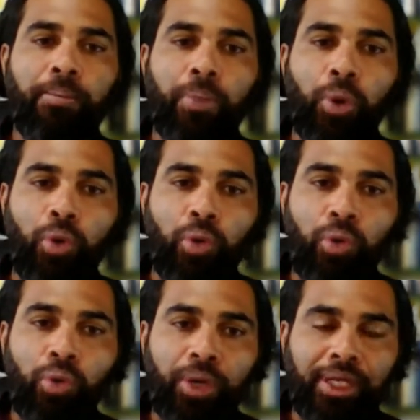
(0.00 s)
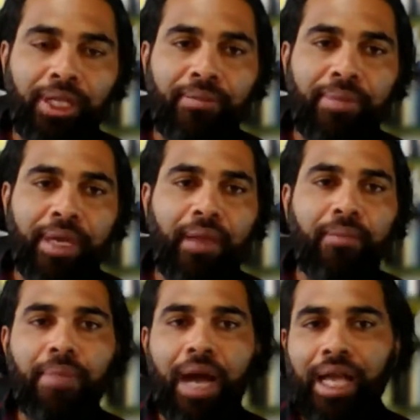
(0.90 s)
procure também
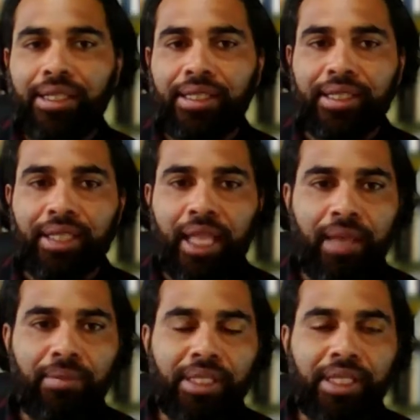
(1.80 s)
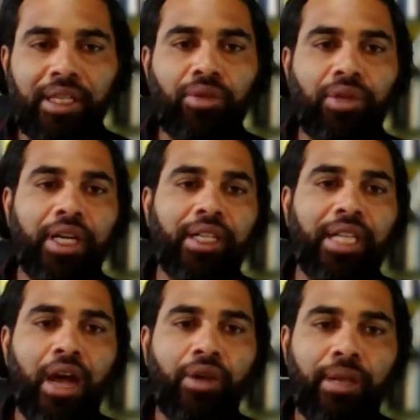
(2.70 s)
mais temas aqui no
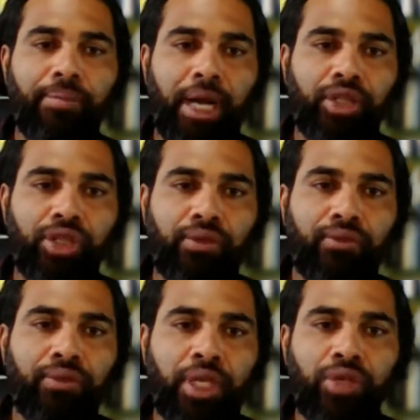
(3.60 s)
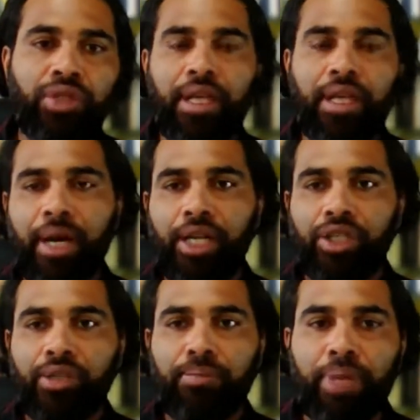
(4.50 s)
canal, na parte de vídeos, na
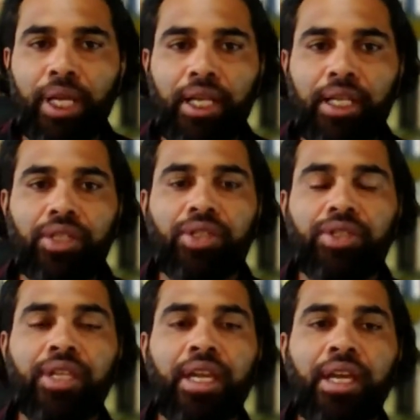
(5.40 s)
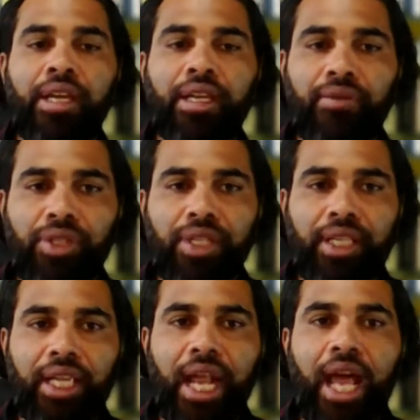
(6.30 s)
parte de playlists, que você
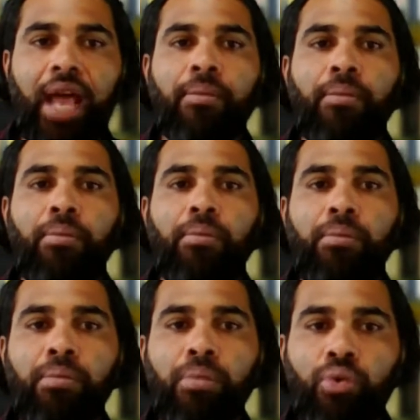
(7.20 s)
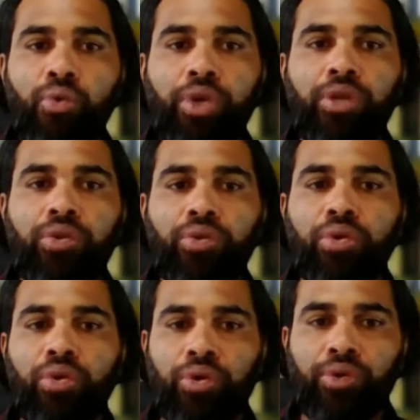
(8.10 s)
terá
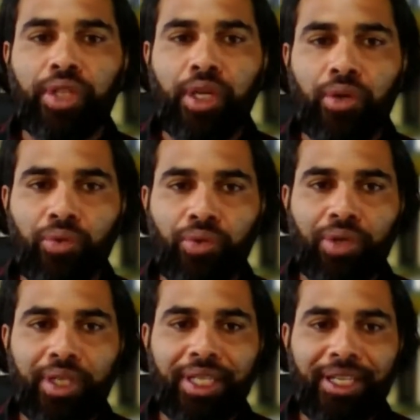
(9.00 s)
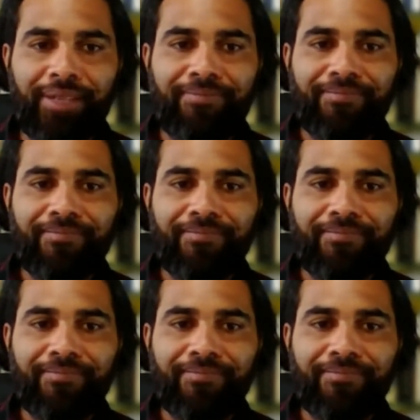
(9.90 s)
muito conteúdo, ok?